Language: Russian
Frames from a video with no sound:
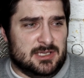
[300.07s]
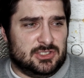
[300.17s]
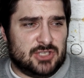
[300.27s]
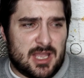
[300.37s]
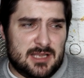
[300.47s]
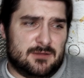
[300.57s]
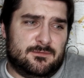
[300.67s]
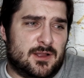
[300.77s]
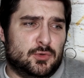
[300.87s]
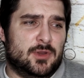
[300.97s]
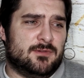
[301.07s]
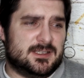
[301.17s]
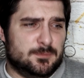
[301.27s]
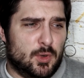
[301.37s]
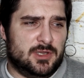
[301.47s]
Жаль, в
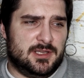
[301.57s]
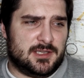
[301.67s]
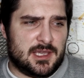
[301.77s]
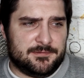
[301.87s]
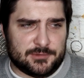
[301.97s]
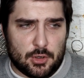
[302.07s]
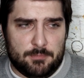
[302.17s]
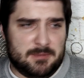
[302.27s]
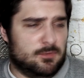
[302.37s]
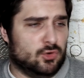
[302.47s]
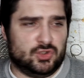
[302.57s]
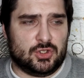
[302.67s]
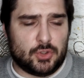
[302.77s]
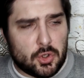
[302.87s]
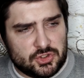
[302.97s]
1-8 Лиге Европы мы
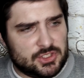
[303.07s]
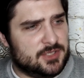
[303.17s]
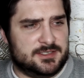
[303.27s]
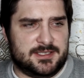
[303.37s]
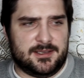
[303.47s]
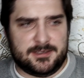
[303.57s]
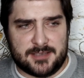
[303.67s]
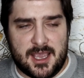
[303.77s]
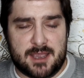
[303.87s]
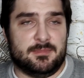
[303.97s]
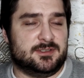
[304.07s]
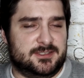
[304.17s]
уже точно не сыграем